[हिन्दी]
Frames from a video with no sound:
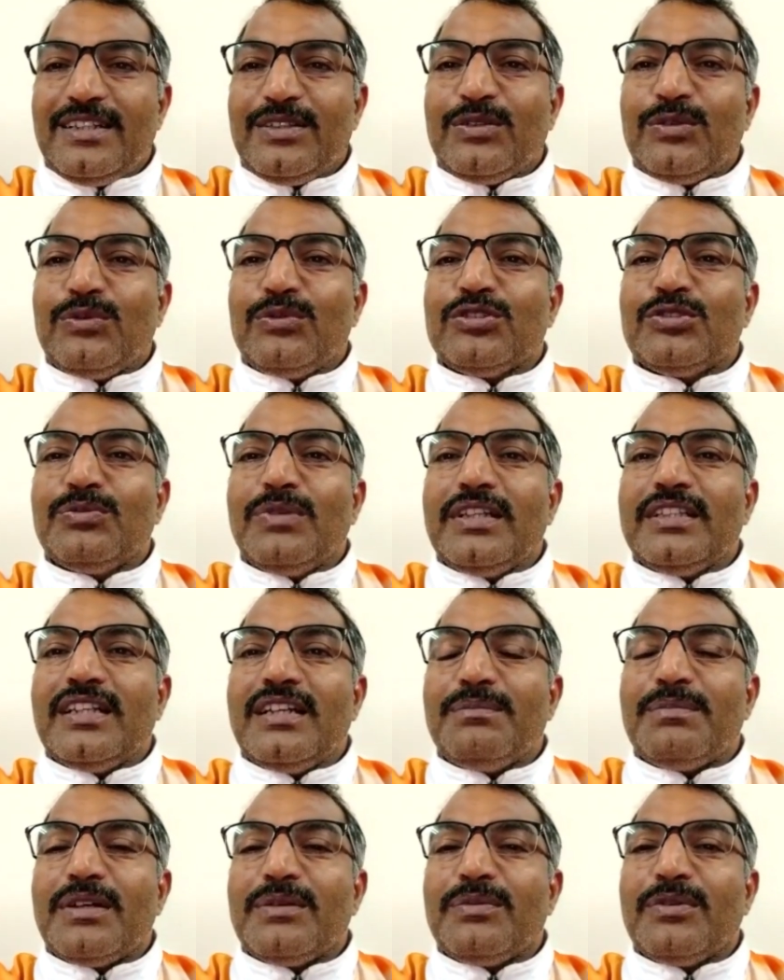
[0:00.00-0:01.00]
तो उसमें
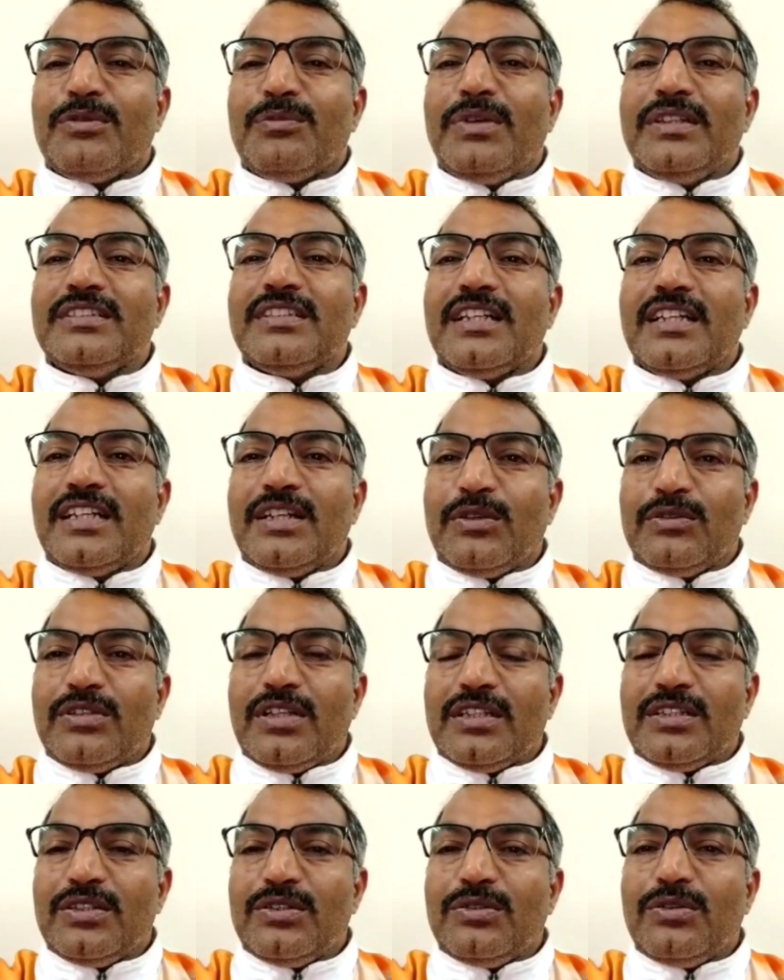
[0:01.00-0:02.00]
इतना परफॉर्मेंस नहीं
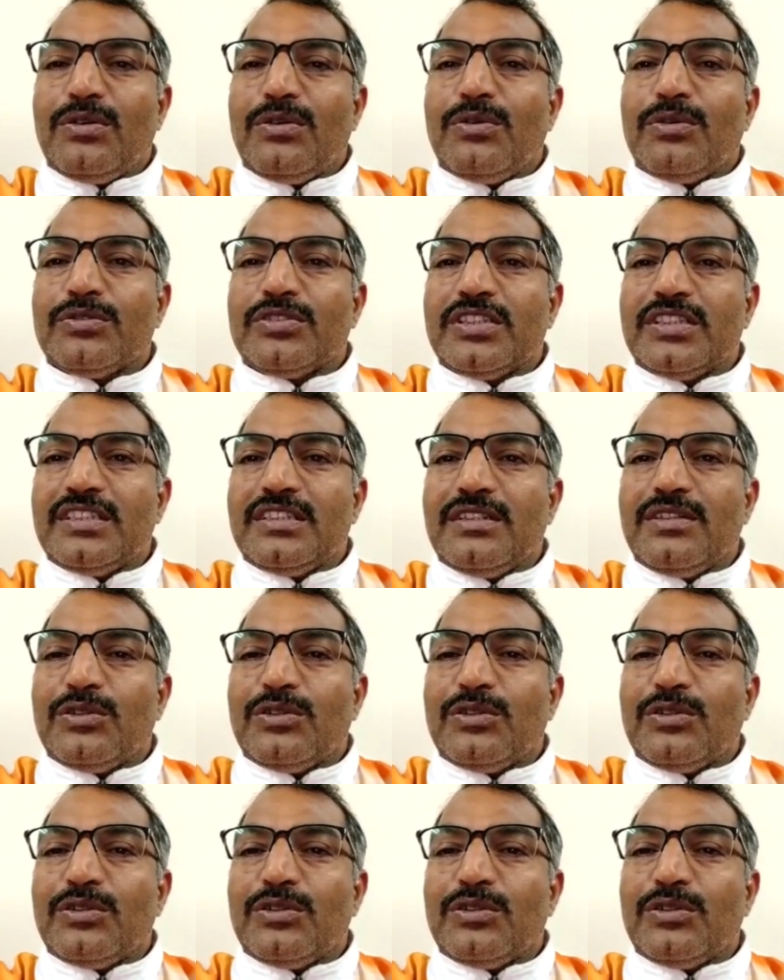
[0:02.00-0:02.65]
होता क्योंकि